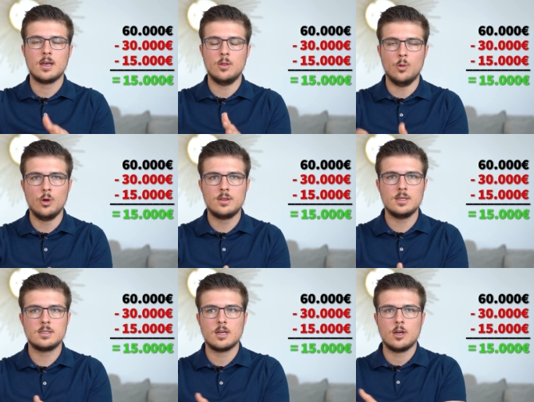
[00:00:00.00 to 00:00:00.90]

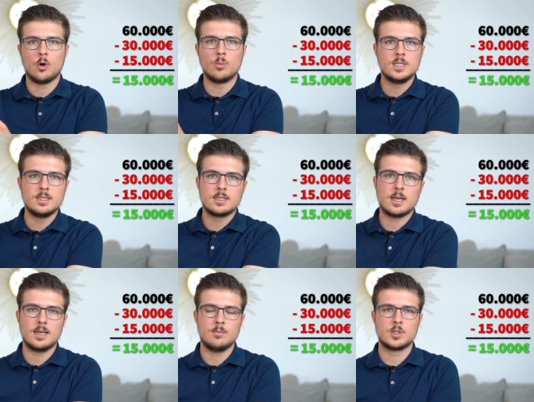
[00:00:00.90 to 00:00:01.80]
nötig, um dieses
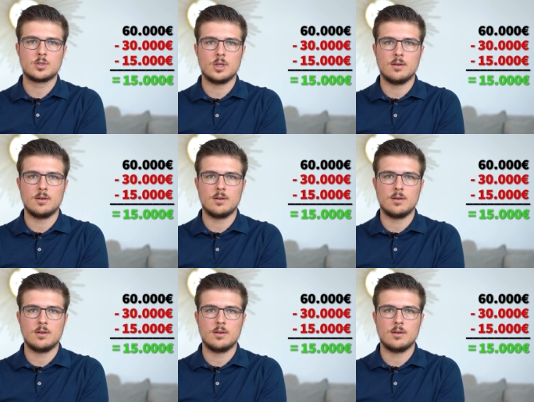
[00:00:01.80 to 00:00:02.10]
Ergebnis zu